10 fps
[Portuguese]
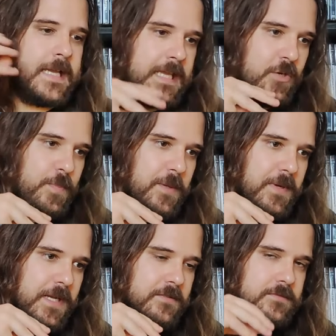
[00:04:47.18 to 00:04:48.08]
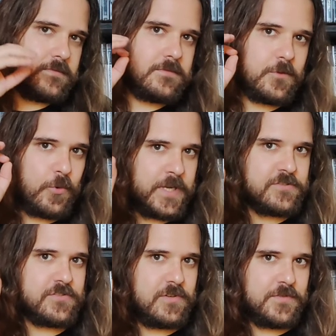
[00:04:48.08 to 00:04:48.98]
Aqui no primeiro,
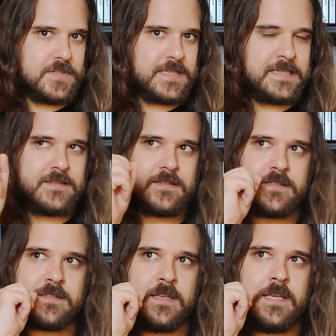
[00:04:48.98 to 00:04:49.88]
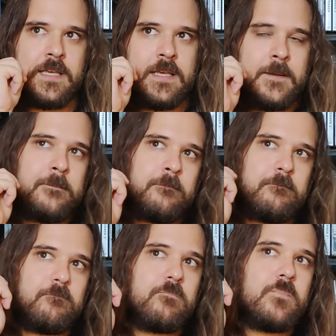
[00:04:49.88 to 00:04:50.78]
Crash of the Titans,
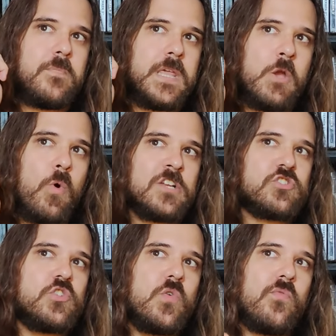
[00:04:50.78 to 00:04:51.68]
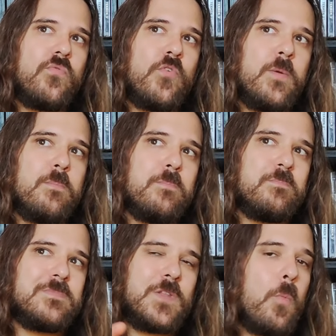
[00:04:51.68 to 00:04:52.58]
eu acho que não foi
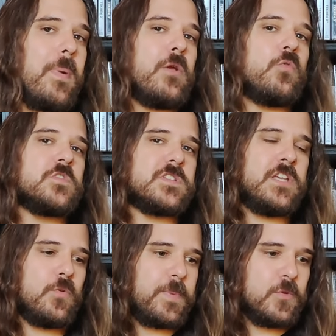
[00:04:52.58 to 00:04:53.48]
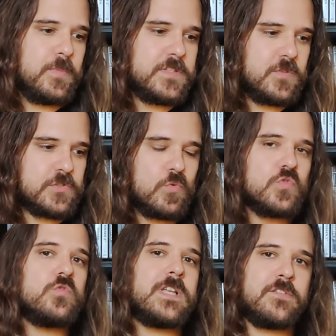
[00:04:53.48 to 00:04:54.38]
tão bem conseguido, ou pelo menos eu acho que o
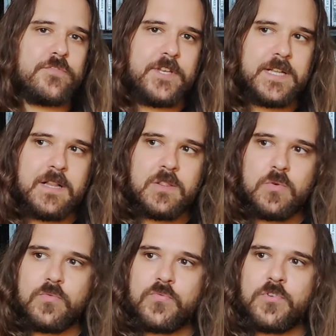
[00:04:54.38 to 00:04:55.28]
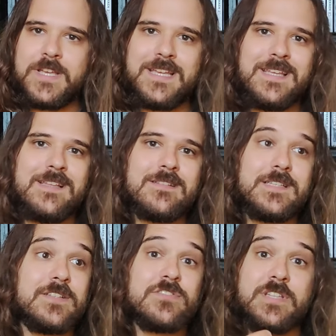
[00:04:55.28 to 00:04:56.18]
resultado final não foi aquilo
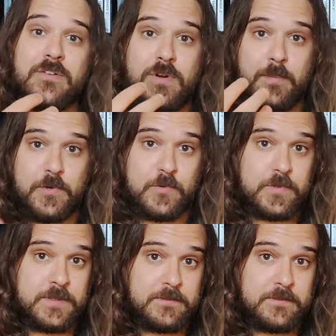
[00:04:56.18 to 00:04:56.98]
que eles estavam à procura.